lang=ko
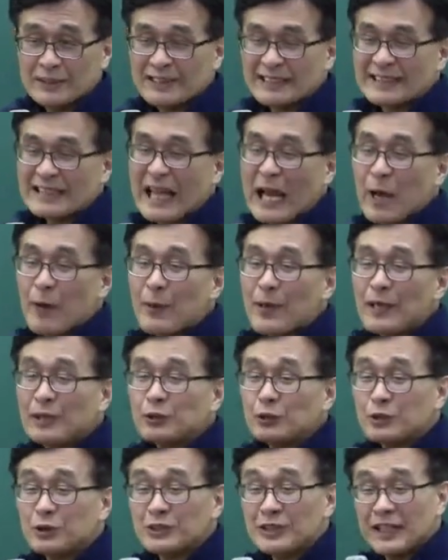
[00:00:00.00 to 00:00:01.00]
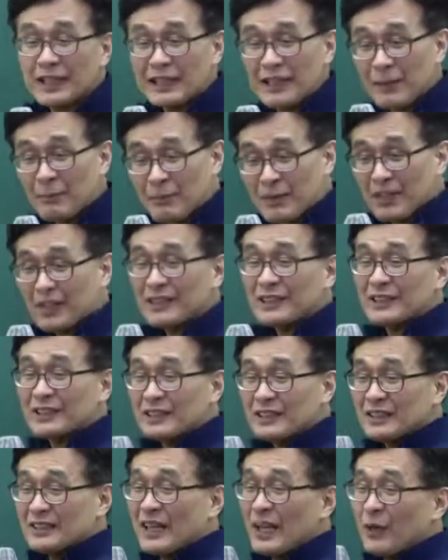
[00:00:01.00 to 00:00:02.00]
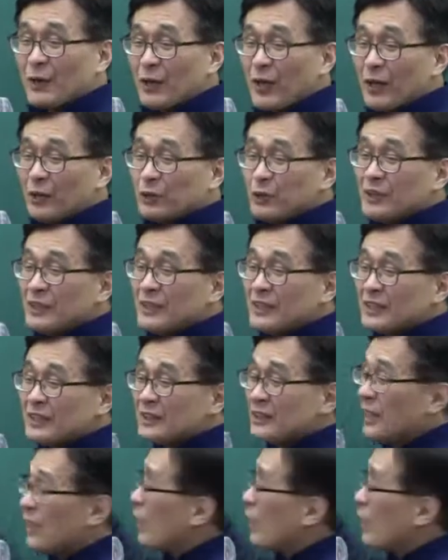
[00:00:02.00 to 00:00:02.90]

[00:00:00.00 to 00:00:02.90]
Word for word: 사회주택이라는 명칭을 사용해요. 우리는